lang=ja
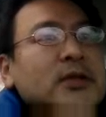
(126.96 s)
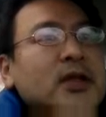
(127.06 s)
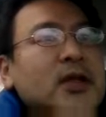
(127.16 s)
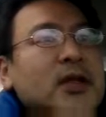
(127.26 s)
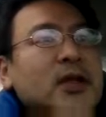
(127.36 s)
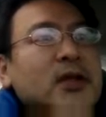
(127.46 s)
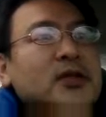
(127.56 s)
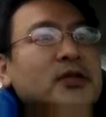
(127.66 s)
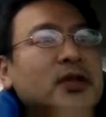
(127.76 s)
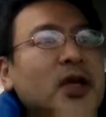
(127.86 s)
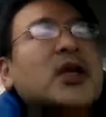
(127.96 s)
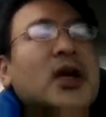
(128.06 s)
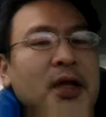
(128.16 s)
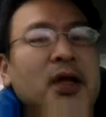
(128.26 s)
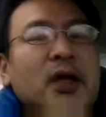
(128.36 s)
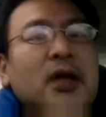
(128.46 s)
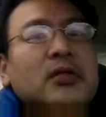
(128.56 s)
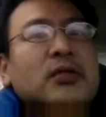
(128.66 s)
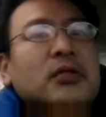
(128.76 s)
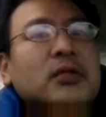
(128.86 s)
うん、で、えその結果ね、
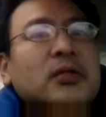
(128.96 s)
あの